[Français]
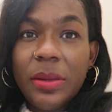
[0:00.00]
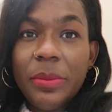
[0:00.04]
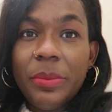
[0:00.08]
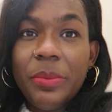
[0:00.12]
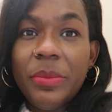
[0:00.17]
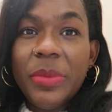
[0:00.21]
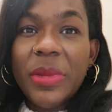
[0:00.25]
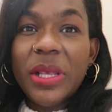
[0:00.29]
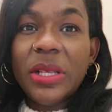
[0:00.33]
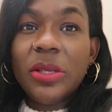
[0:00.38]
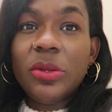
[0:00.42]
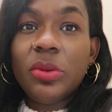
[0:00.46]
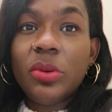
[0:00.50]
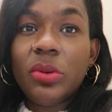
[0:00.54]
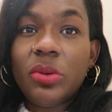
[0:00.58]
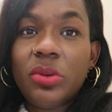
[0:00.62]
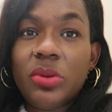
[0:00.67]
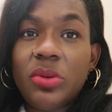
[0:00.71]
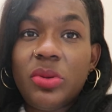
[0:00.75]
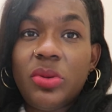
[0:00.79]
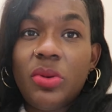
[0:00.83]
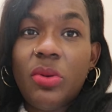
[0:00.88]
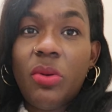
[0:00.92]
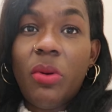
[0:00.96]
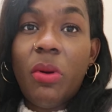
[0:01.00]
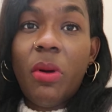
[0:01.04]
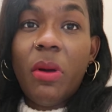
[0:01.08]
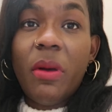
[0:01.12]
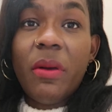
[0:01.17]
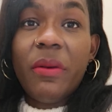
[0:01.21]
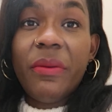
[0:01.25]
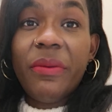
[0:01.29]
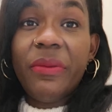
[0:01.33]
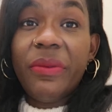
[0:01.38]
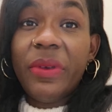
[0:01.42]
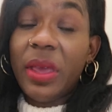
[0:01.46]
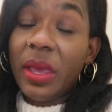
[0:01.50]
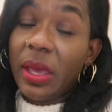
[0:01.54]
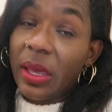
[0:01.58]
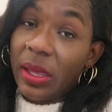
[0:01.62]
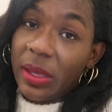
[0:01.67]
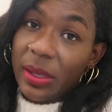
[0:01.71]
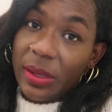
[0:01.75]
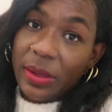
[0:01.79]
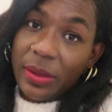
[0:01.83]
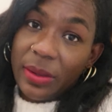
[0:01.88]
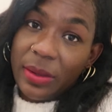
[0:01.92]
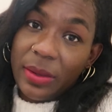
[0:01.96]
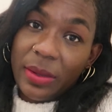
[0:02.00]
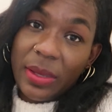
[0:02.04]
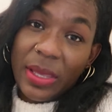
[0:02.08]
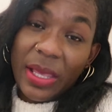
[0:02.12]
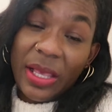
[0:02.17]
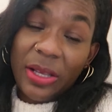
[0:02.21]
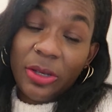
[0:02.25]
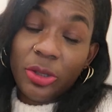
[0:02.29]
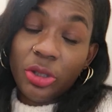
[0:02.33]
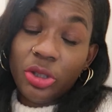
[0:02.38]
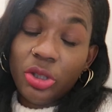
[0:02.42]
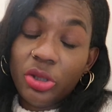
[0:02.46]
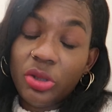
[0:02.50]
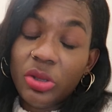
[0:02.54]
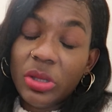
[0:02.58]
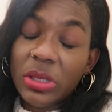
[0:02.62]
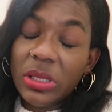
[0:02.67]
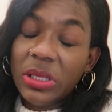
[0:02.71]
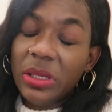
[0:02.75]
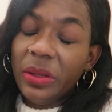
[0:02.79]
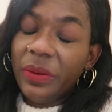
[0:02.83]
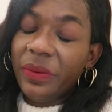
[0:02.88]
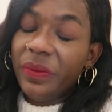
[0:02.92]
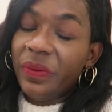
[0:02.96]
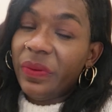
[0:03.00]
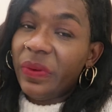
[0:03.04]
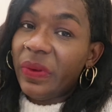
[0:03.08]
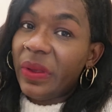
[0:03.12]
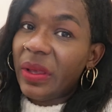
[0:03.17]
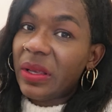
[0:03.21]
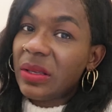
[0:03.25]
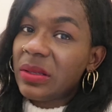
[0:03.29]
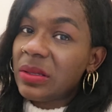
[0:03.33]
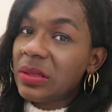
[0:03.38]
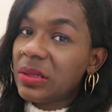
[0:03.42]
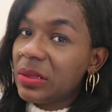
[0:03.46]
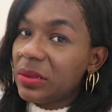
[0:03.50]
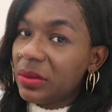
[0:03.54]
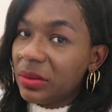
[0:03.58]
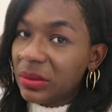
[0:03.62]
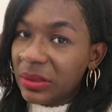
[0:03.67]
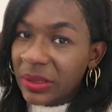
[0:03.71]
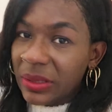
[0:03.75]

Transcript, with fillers: mes ongles sont verts. Et quand je te dis vert, sans